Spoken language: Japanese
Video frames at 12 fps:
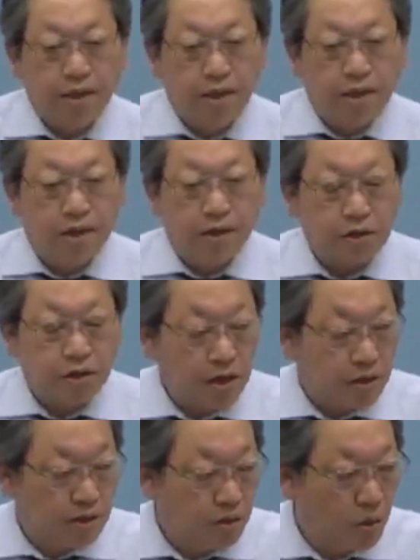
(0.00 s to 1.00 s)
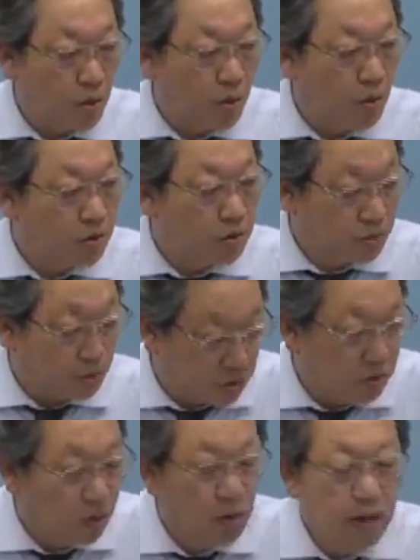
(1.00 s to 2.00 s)
えー、試験の一
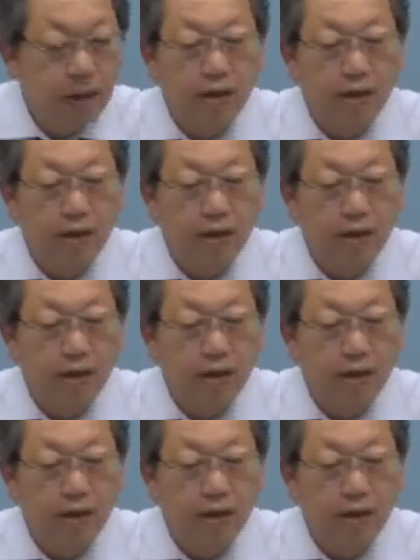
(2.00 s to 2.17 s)
つの、